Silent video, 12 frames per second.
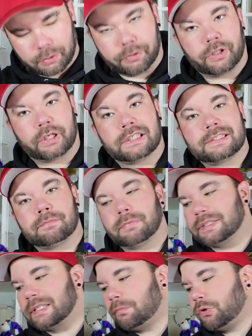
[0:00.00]
mit der ganzen
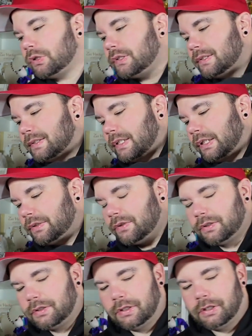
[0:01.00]

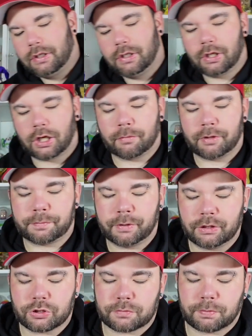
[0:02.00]
Motherboard-Sekte. Aber ich bin
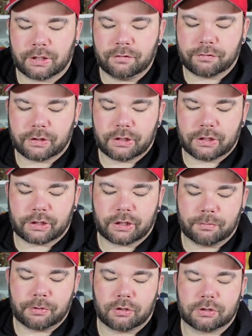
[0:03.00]
gespannt, weil da
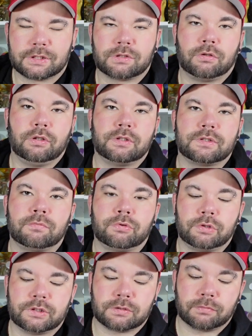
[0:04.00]
kam ja auch das
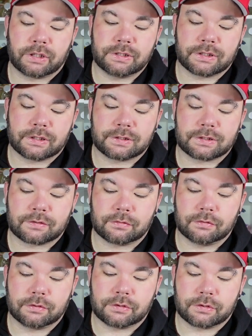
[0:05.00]
Horde-Symbol zum Einsatz
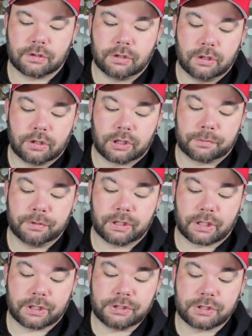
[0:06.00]
und ich bin
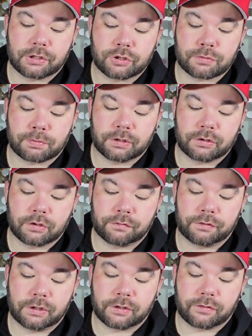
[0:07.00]
da richtig gespannt drauf,
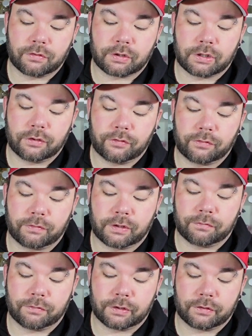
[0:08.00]
wie das noch alles
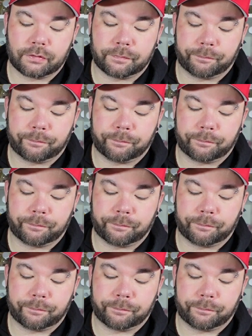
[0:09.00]
werden wird.